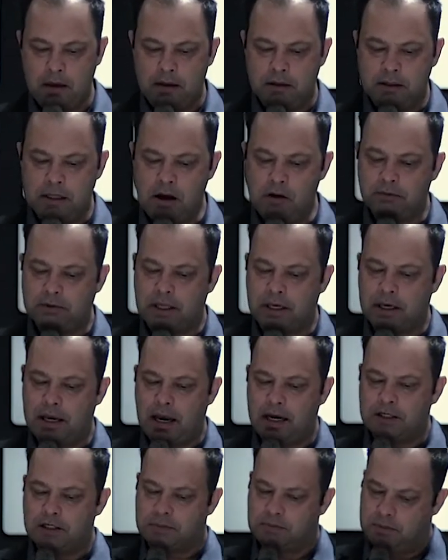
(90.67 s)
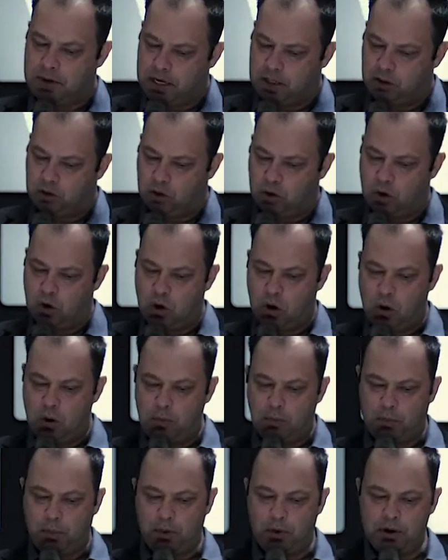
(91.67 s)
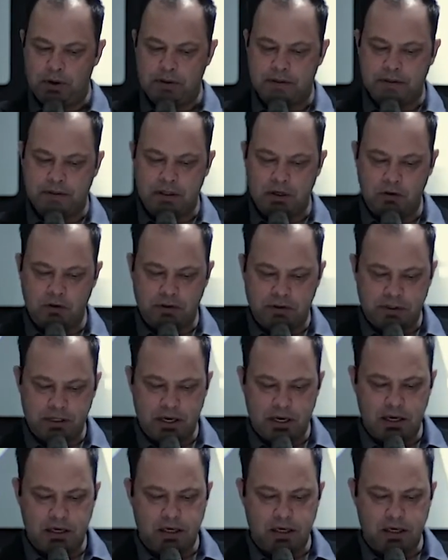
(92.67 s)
Não tenhais medo, pois eu sei